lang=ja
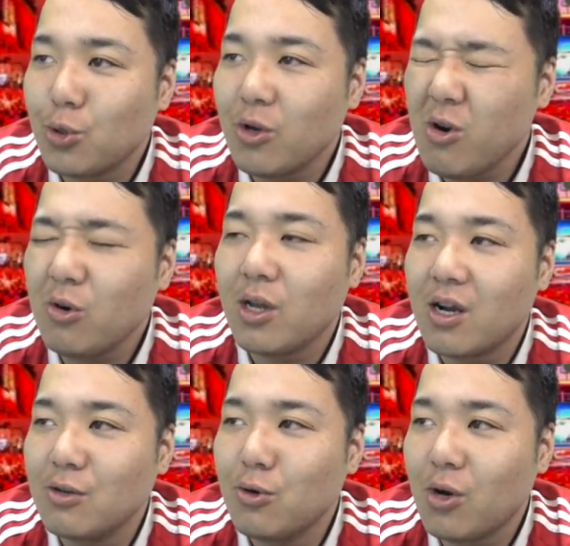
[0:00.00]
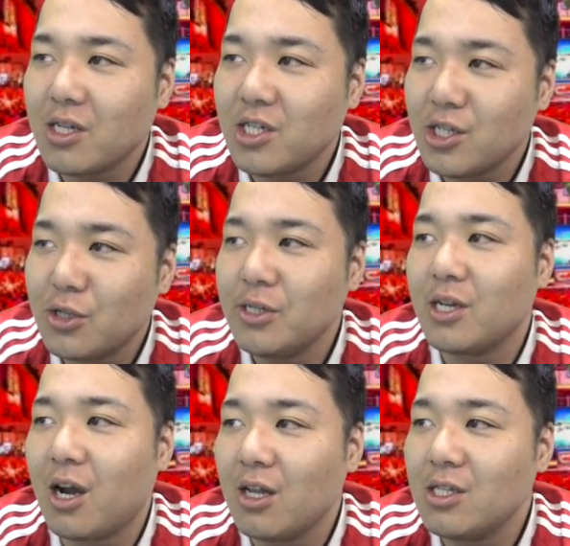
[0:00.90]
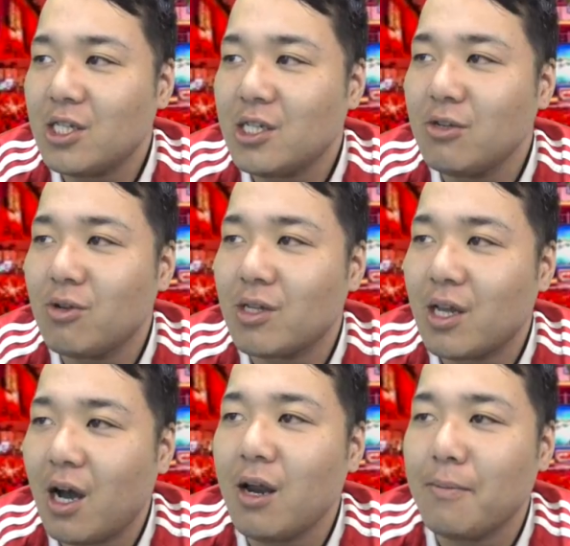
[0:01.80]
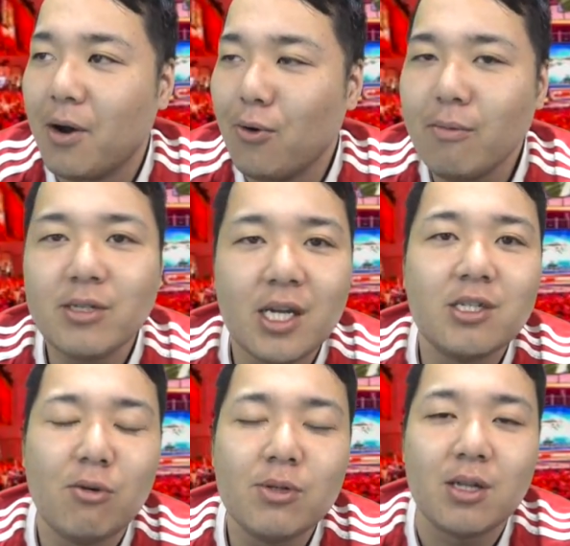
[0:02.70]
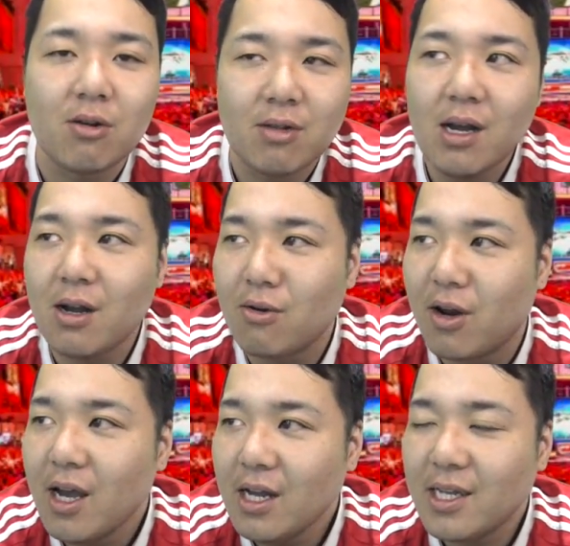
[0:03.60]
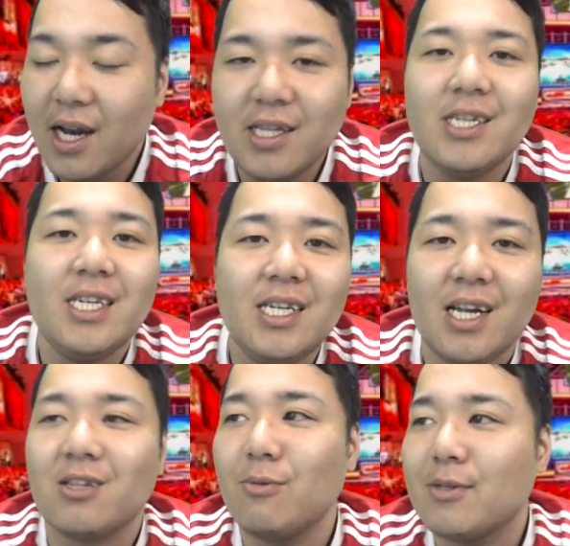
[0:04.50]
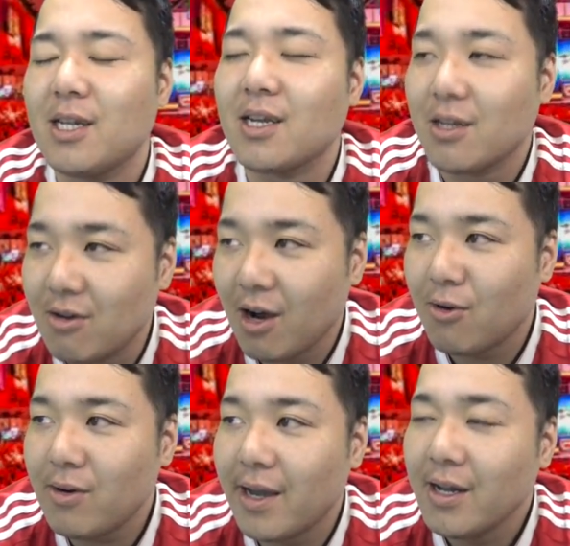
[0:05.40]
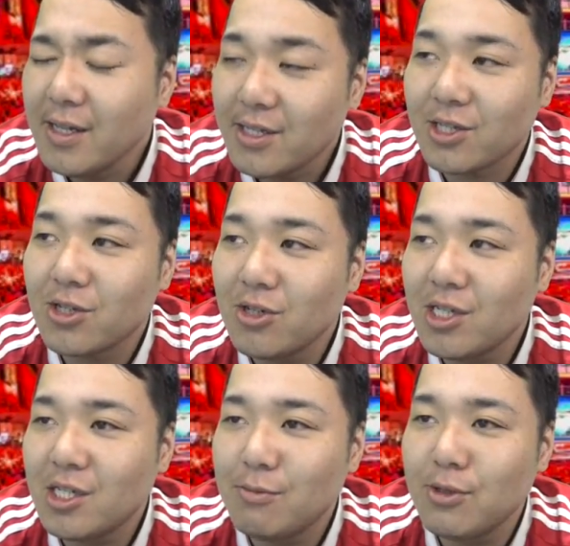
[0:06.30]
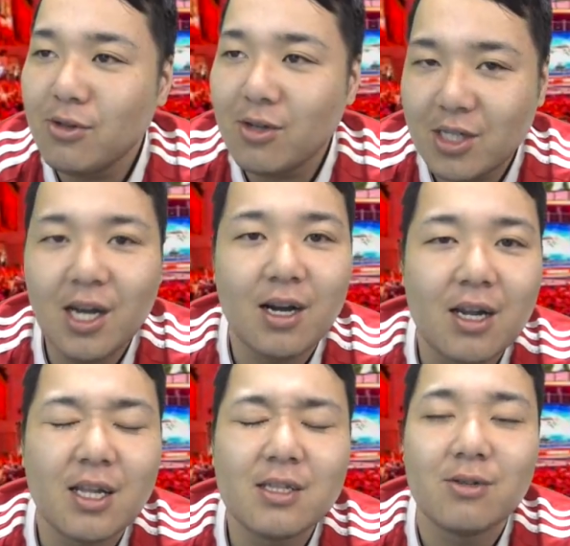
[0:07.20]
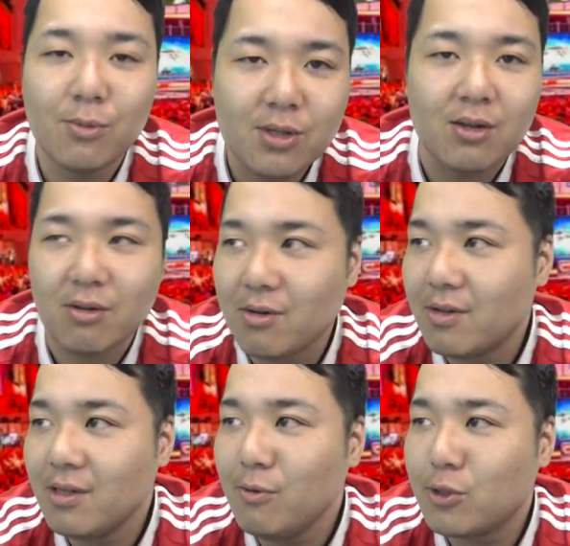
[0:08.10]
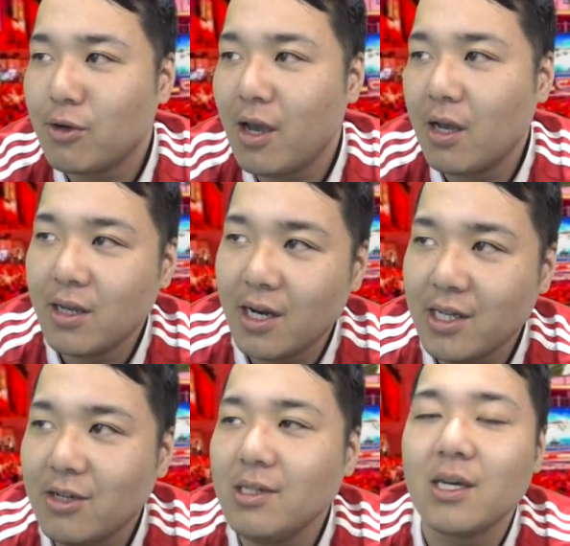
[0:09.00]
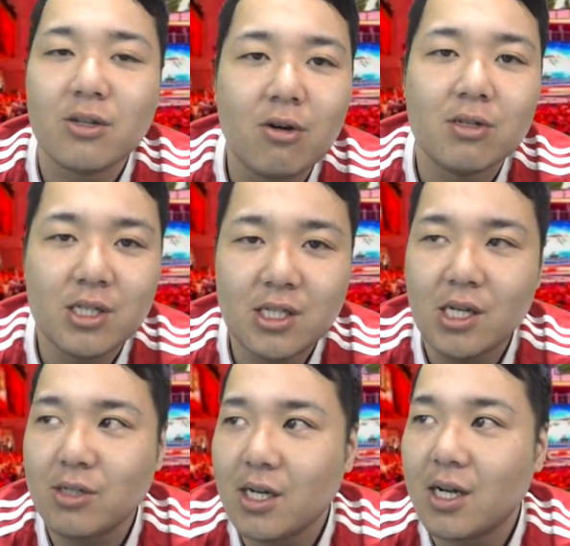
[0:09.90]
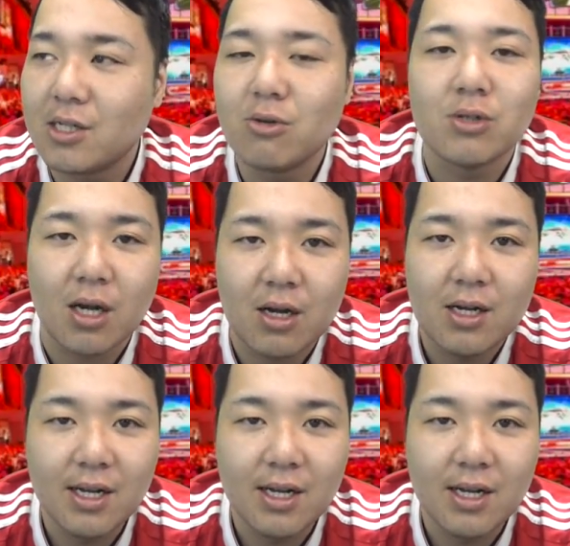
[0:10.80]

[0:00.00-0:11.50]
それをなんか動かしにくいって感じてるのであれば、俺も最初思ったの。なんかこれ、やりにくいなって思ったんだけど、あ、これ、11分の1だからだって思ったのよ。でもそれ、やりにくいんだけど、実際のサッカーそうじゃん。